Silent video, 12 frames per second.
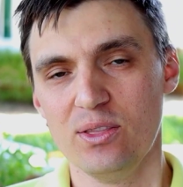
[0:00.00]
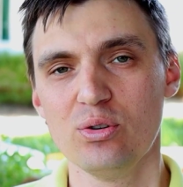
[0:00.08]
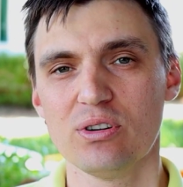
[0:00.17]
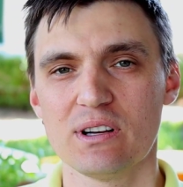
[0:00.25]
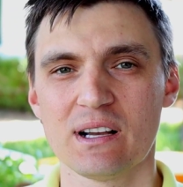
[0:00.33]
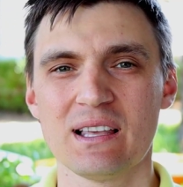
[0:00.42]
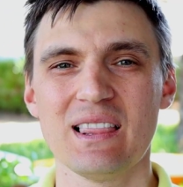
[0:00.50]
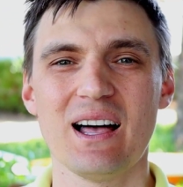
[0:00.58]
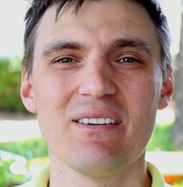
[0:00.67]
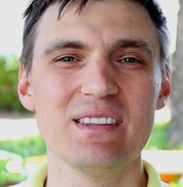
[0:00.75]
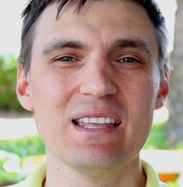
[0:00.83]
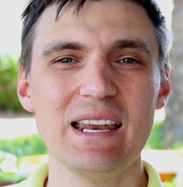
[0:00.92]
Ну,
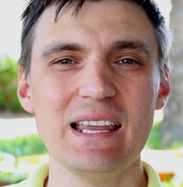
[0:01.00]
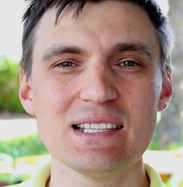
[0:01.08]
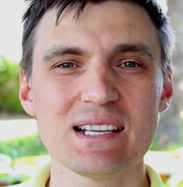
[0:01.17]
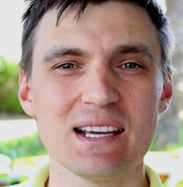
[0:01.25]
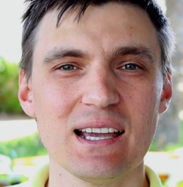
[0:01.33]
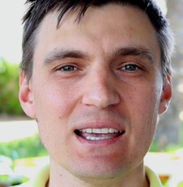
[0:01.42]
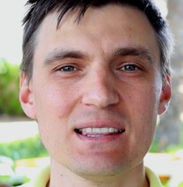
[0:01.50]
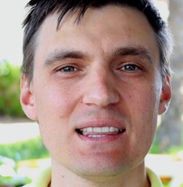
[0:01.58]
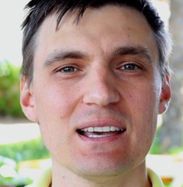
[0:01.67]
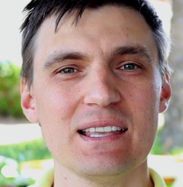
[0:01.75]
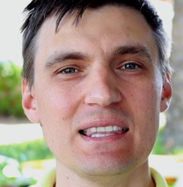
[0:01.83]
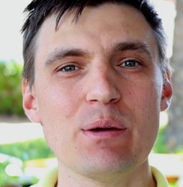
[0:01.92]
главный риск –
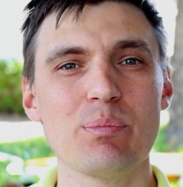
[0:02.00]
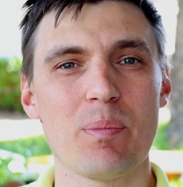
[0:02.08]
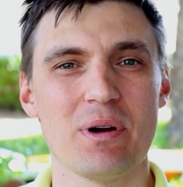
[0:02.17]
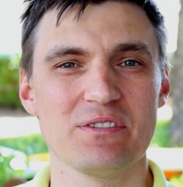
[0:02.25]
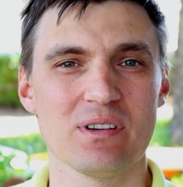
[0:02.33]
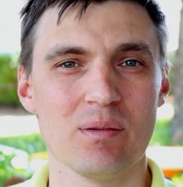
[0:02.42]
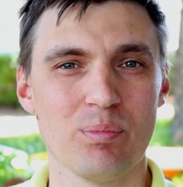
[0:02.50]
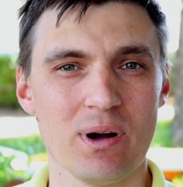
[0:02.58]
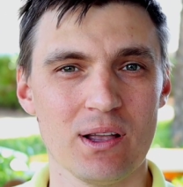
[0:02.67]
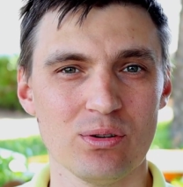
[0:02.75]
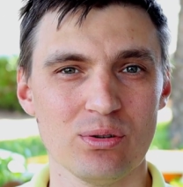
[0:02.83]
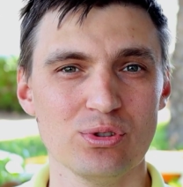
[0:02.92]
это не попасть в
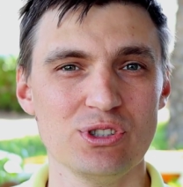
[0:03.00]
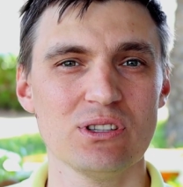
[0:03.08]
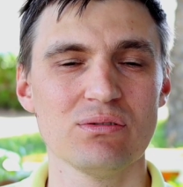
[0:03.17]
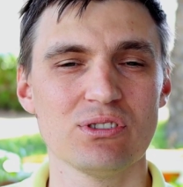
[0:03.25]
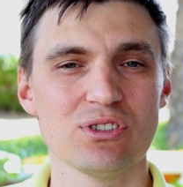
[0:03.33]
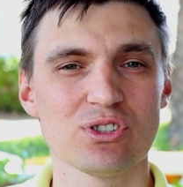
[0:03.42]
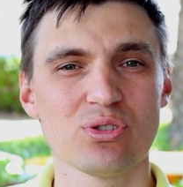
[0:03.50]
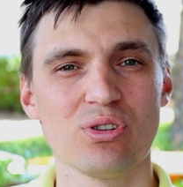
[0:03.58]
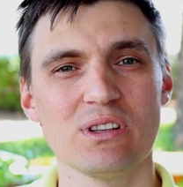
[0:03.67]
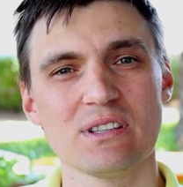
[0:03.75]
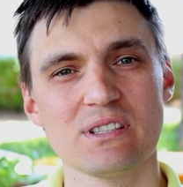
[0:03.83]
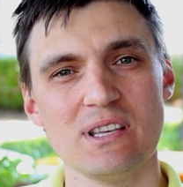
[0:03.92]
компанию. Учитывайте,
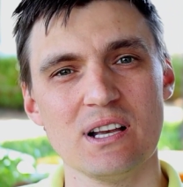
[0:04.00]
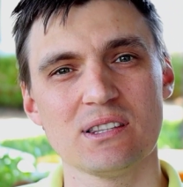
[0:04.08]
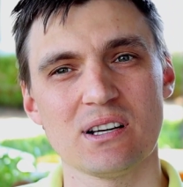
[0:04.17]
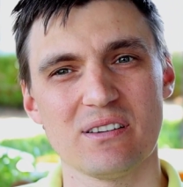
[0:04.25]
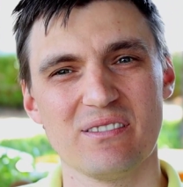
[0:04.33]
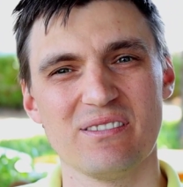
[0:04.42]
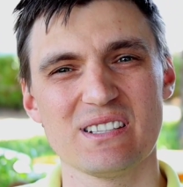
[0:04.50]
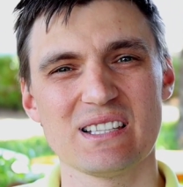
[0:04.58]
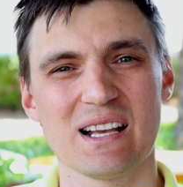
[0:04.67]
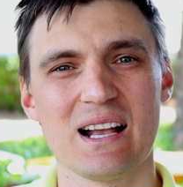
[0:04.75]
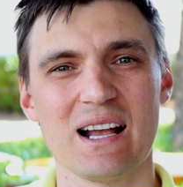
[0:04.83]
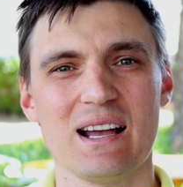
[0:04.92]
что этот сектор
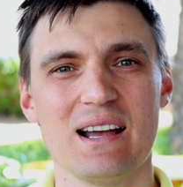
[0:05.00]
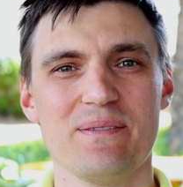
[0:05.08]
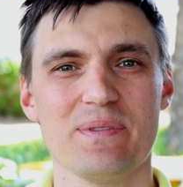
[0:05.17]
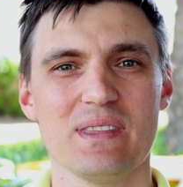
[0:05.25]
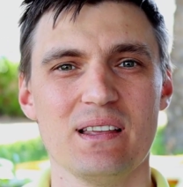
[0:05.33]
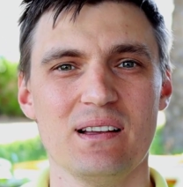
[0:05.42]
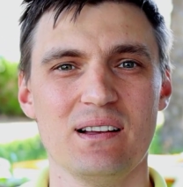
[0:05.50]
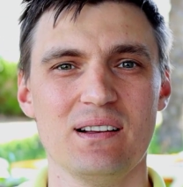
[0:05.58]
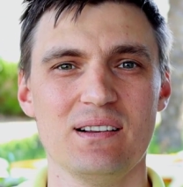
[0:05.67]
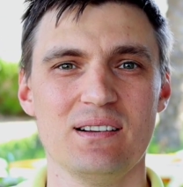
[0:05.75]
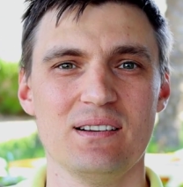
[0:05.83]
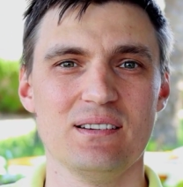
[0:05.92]

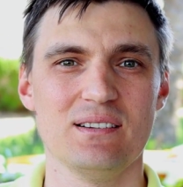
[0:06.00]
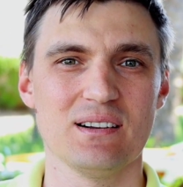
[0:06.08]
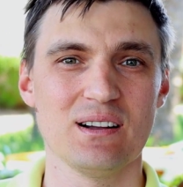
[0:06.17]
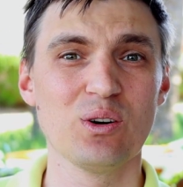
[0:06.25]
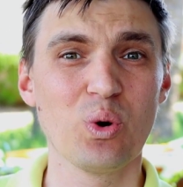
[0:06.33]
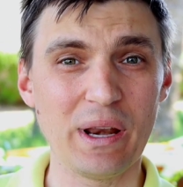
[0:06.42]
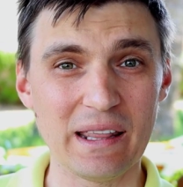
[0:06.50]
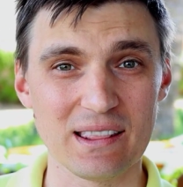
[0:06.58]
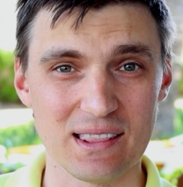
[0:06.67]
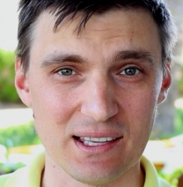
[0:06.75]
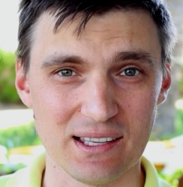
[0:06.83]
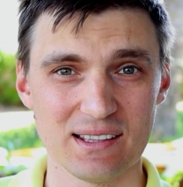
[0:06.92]

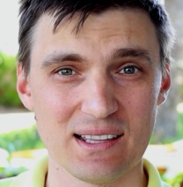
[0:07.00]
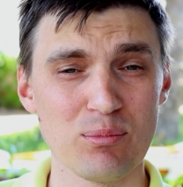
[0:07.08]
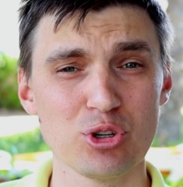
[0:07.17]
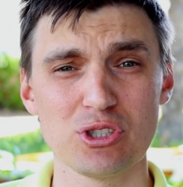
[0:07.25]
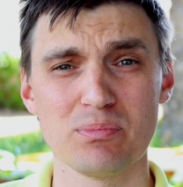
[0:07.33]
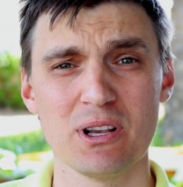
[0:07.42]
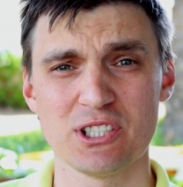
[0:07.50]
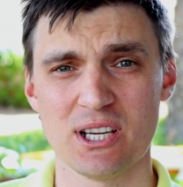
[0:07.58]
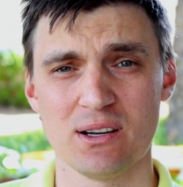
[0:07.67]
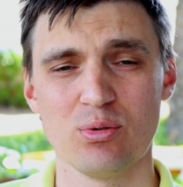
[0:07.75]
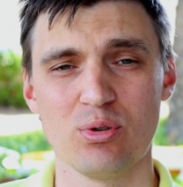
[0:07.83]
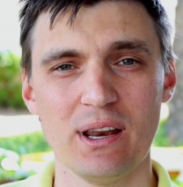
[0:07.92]
высококонкурентный. Э, Там очень
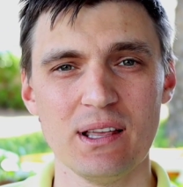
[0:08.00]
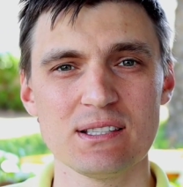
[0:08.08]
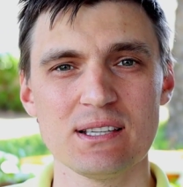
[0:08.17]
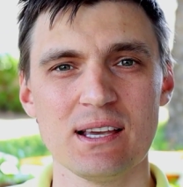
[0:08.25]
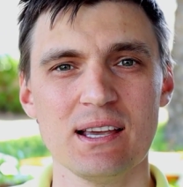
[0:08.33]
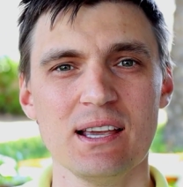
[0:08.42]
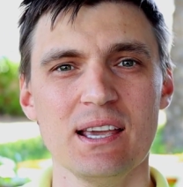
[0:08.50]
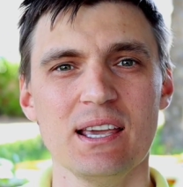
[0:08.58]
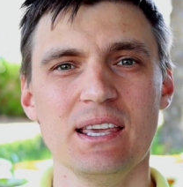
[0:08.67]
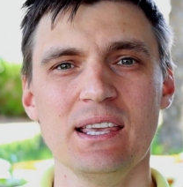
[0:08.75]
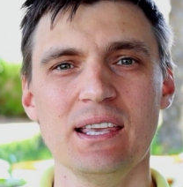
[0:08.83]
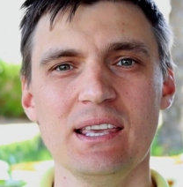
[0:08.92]
большая конкуренция,
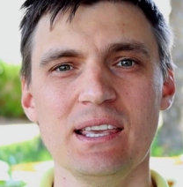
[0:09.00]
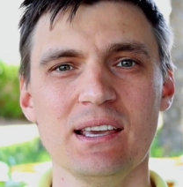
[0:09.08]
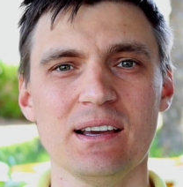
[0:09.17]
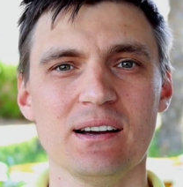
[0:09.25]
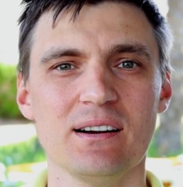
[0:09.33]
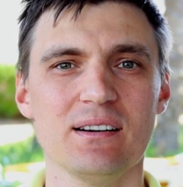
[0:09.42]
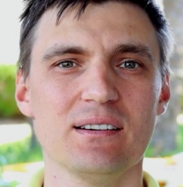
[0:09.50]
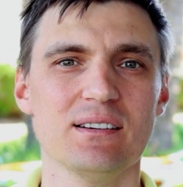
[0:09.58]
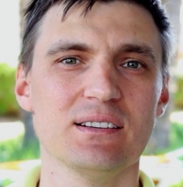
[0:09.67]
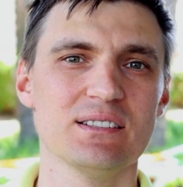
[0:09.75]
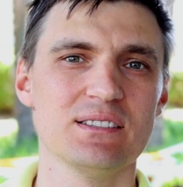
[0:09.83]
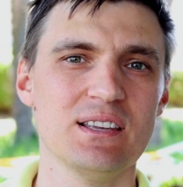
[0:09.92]
и
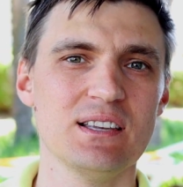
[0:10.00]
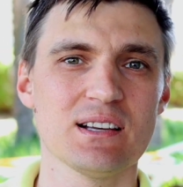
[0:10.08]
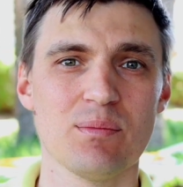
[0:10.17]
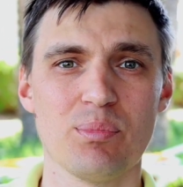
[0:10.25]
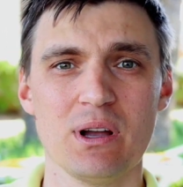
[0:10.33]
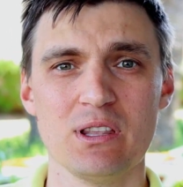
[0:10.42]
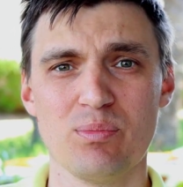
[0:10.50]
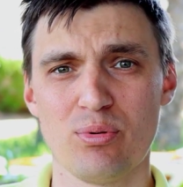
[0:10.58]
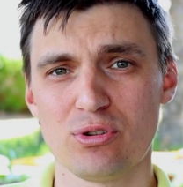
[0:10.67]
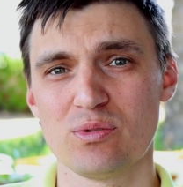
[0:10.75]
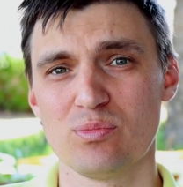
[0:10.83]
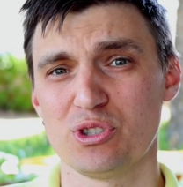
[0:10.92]
э, здесь компания
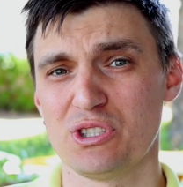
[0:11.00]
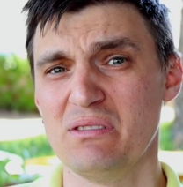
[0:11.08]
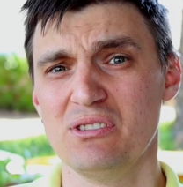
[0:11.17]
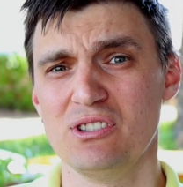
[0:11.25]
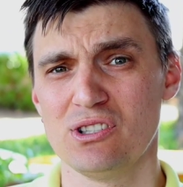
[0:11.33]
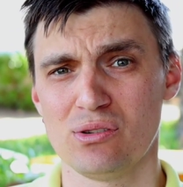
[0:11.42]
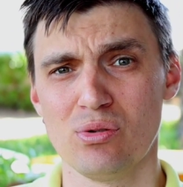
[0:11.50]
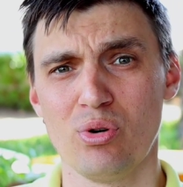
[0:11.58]
просто может не выдержать